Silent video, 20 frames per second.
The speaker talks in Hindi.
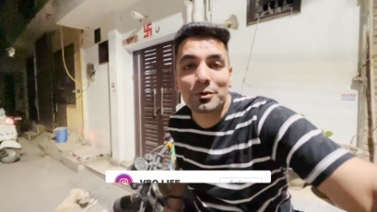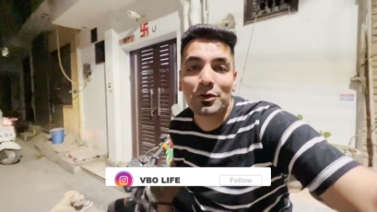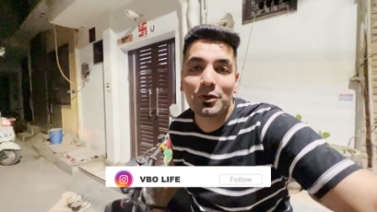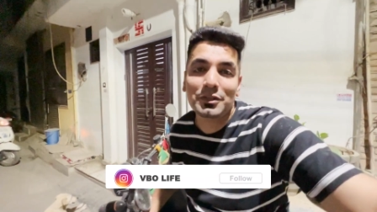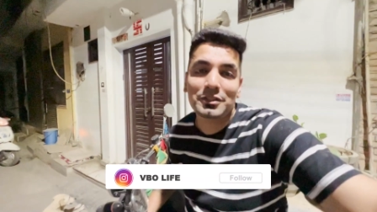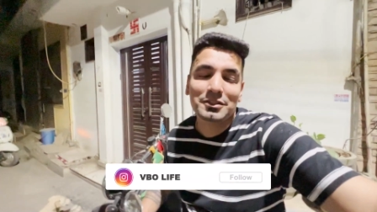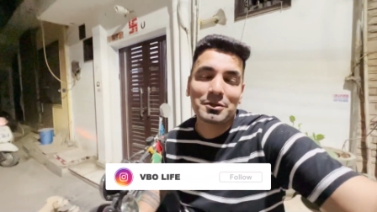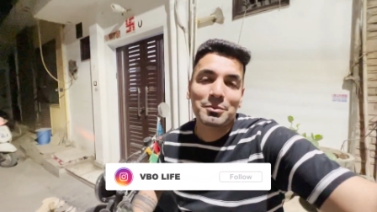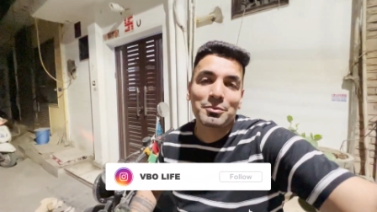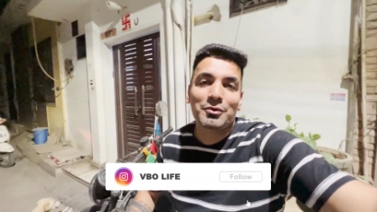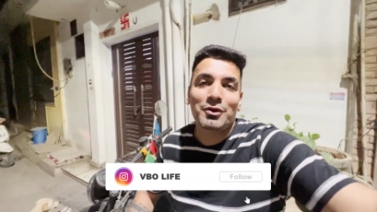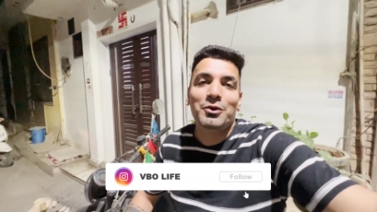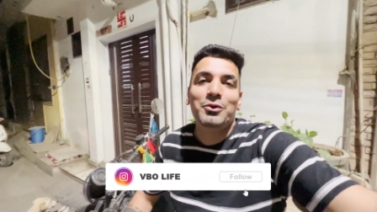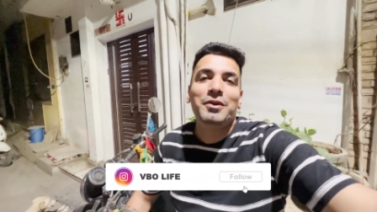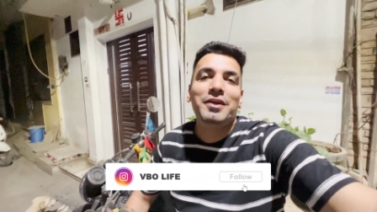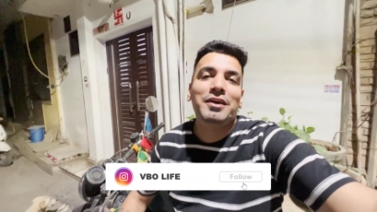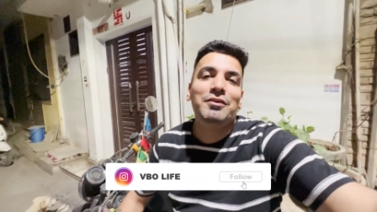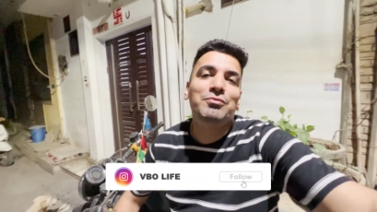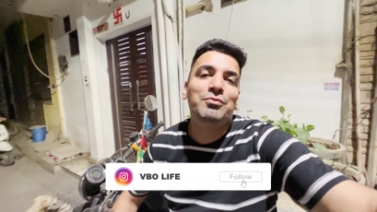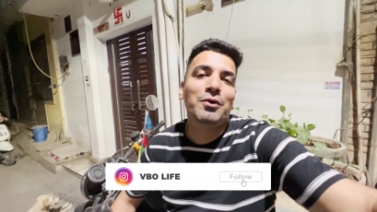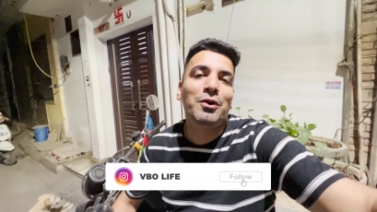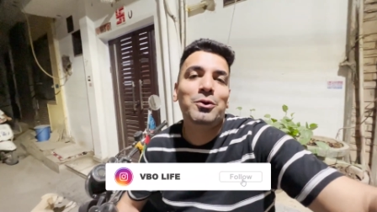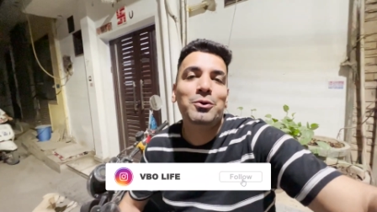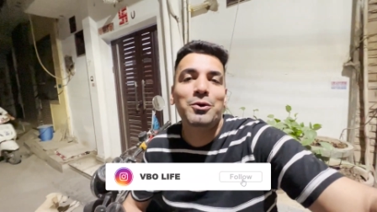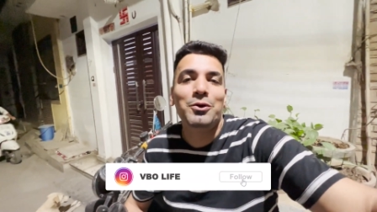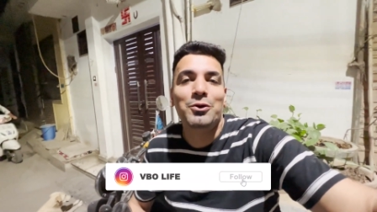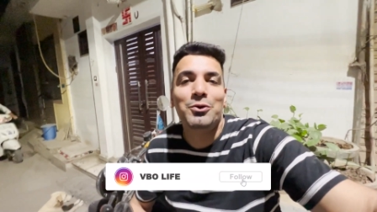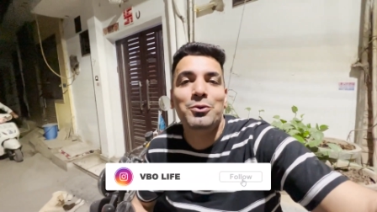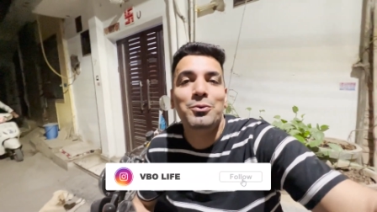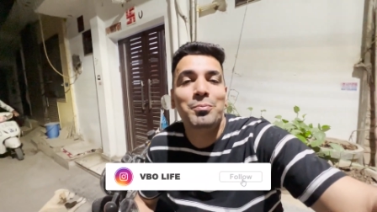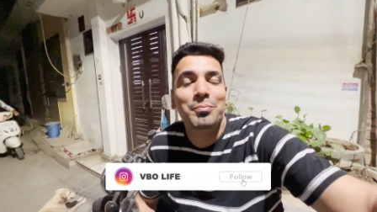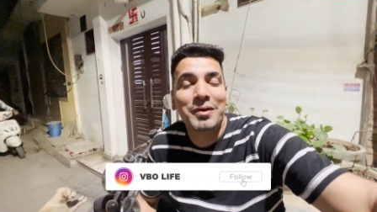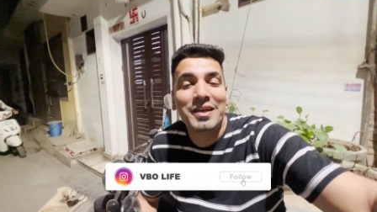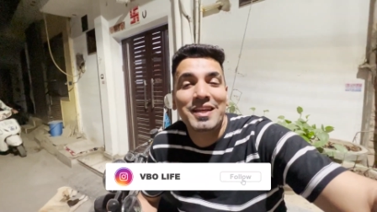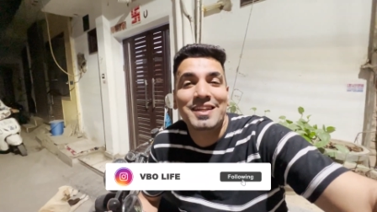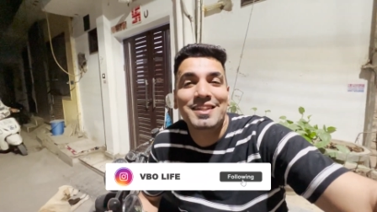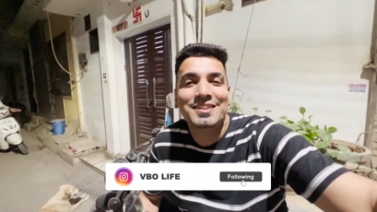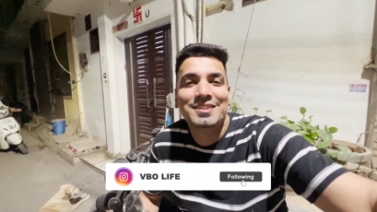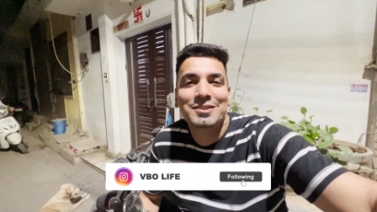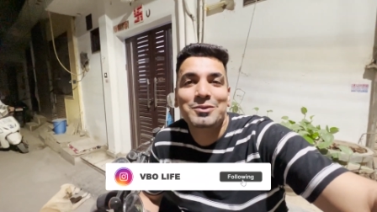करो पर फॉलो नहीं किया फॉलो कर लो
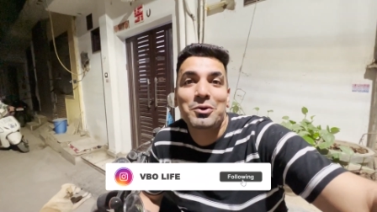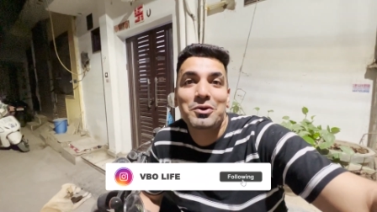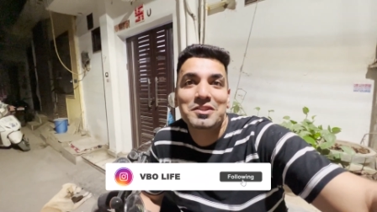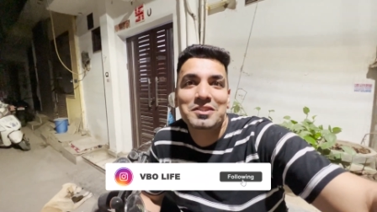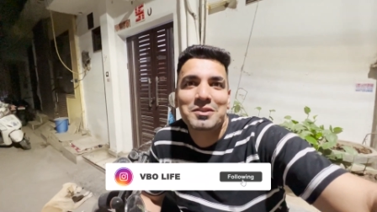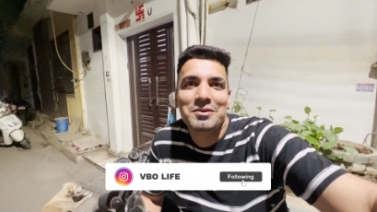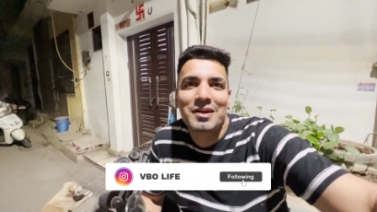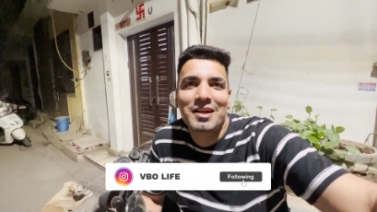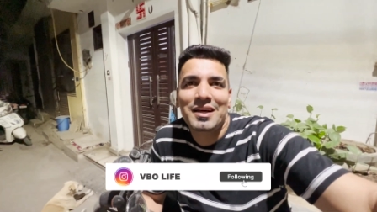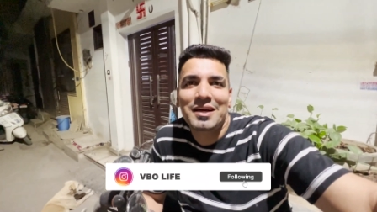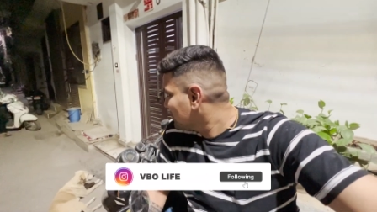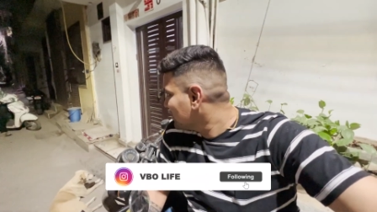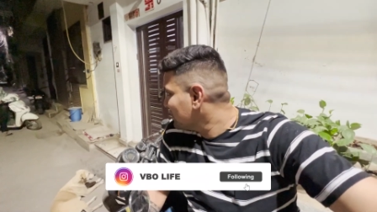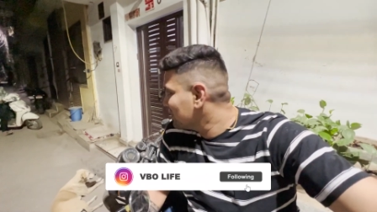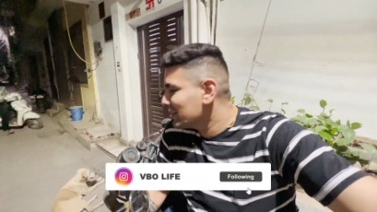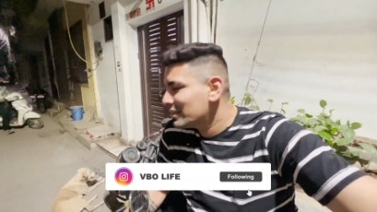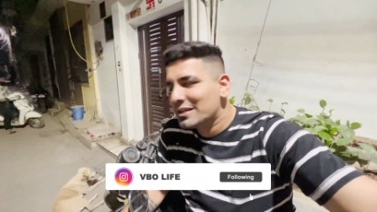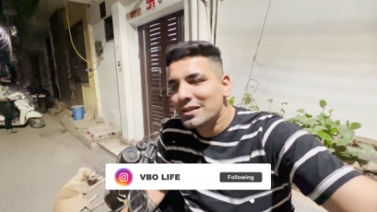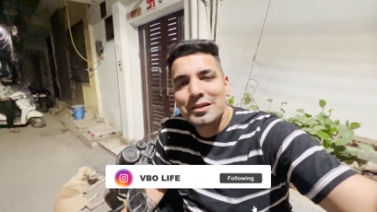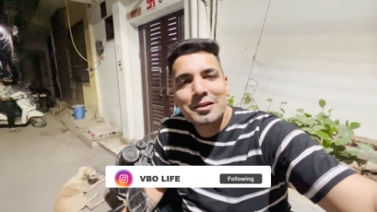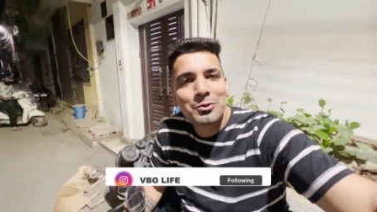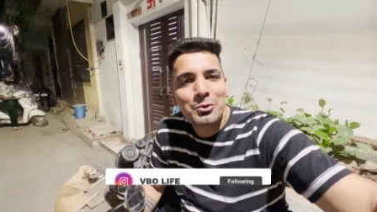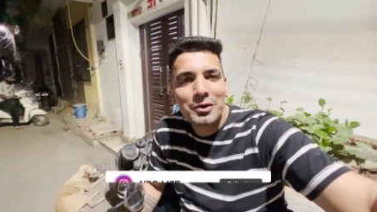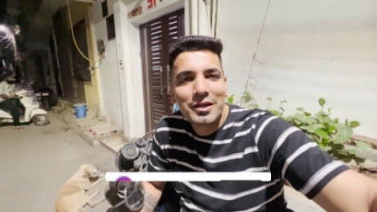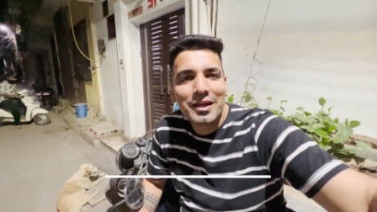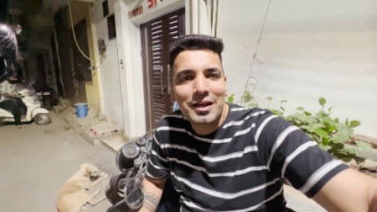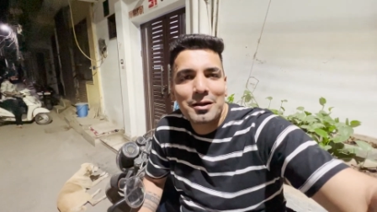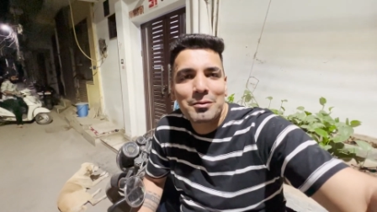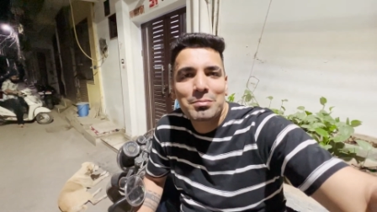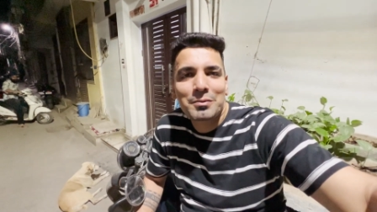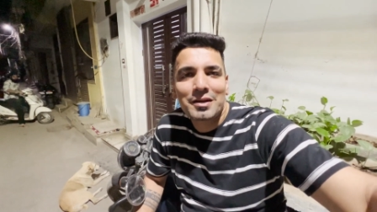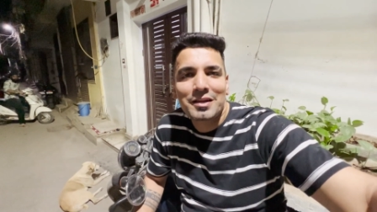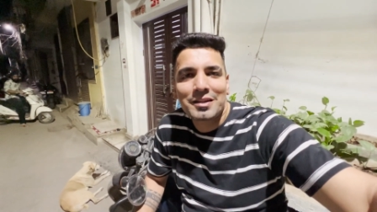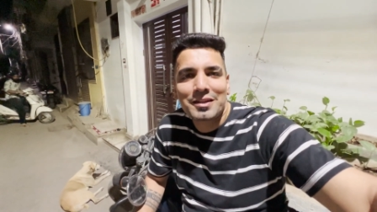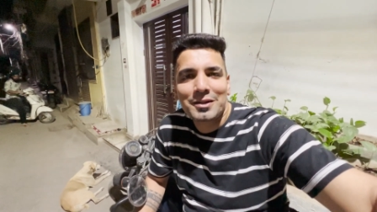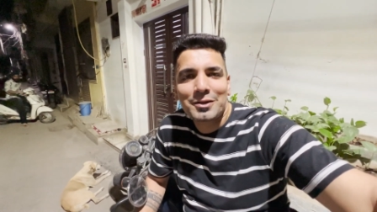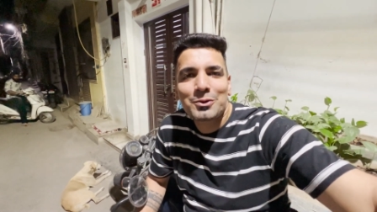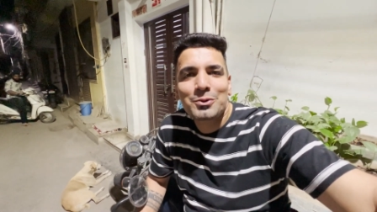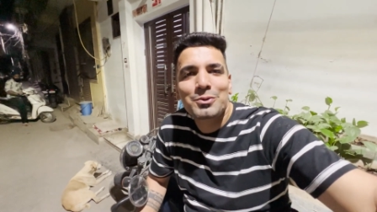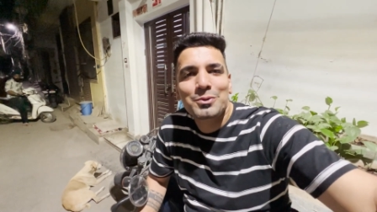प्लीज़ कौन से वाला इनकी थोड़ी हेल्प करते
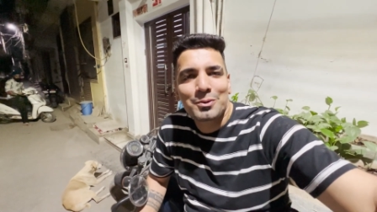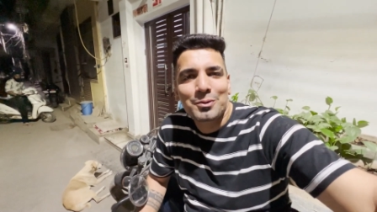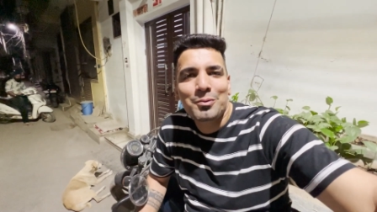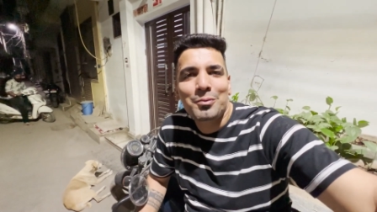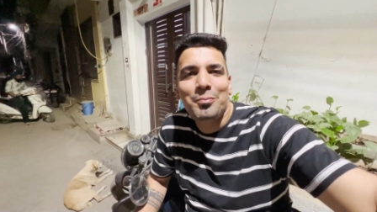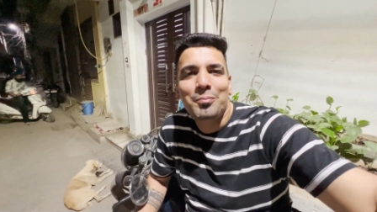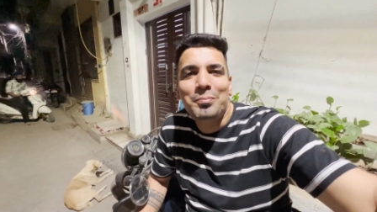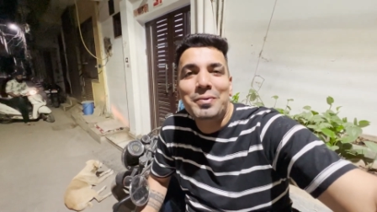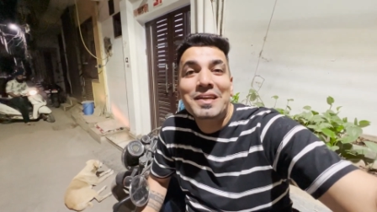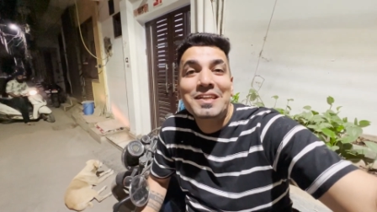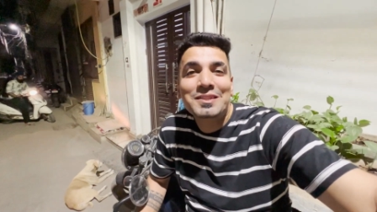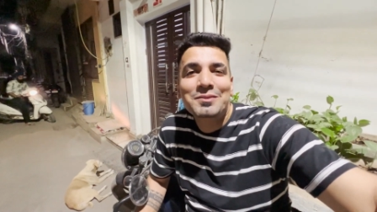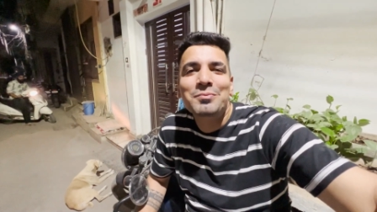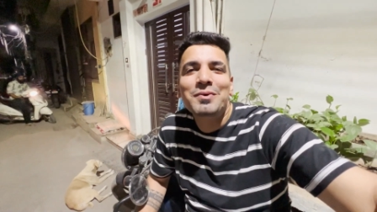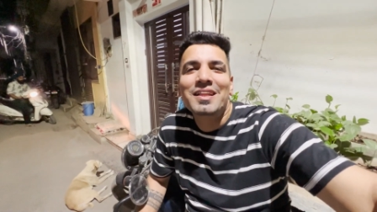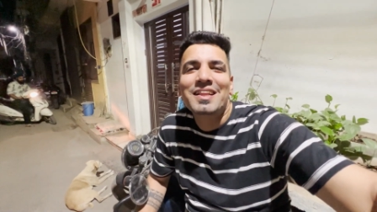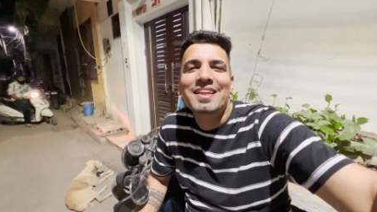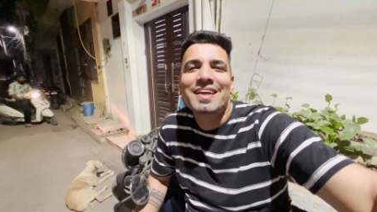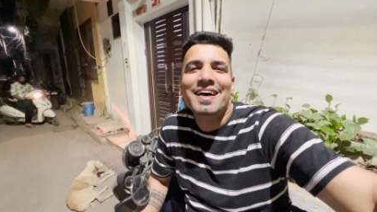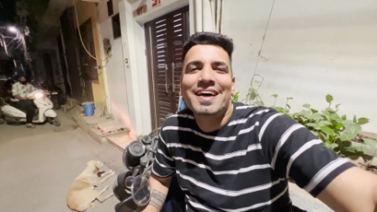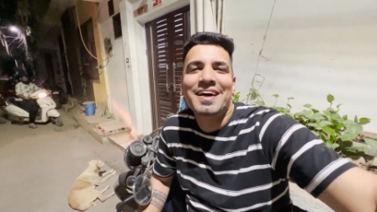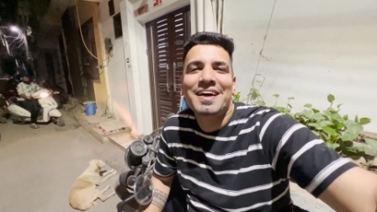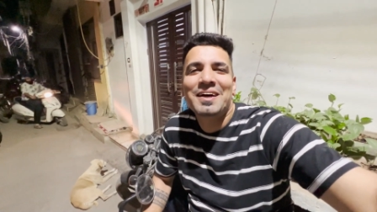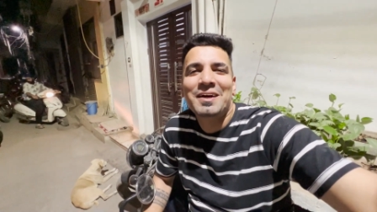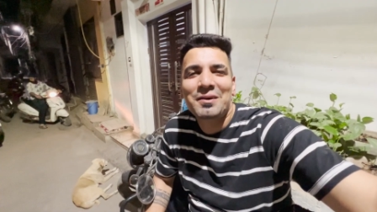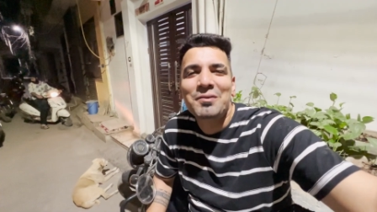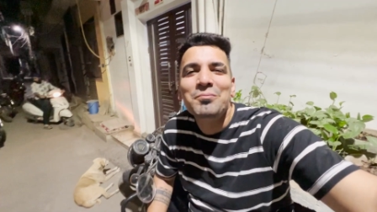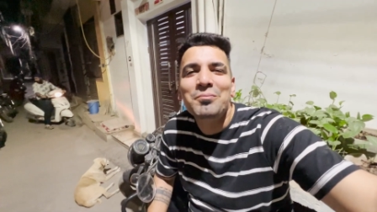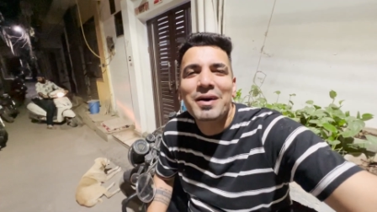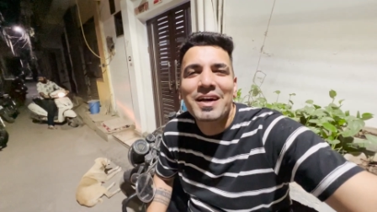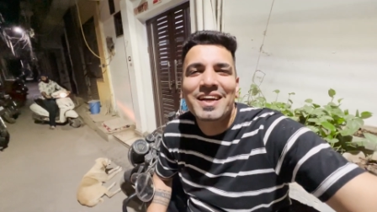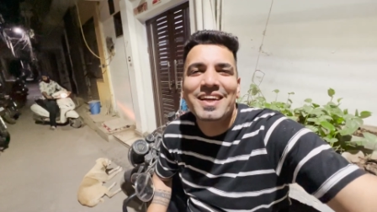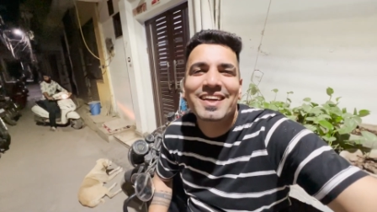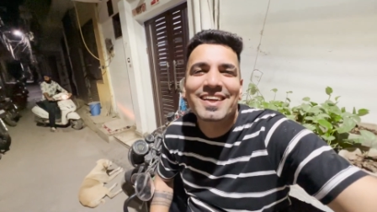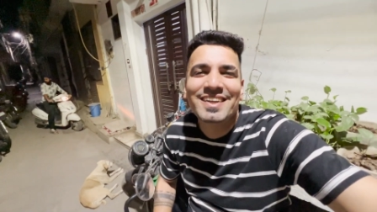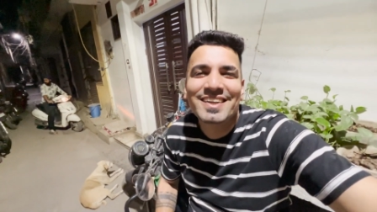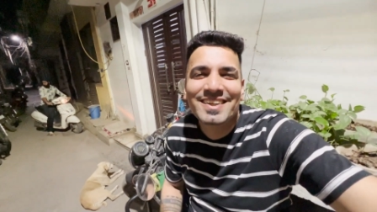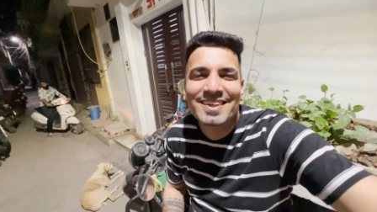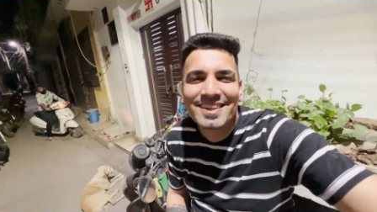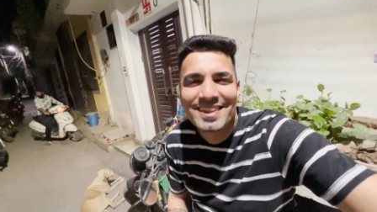रहो प्लीज मिलता है बाय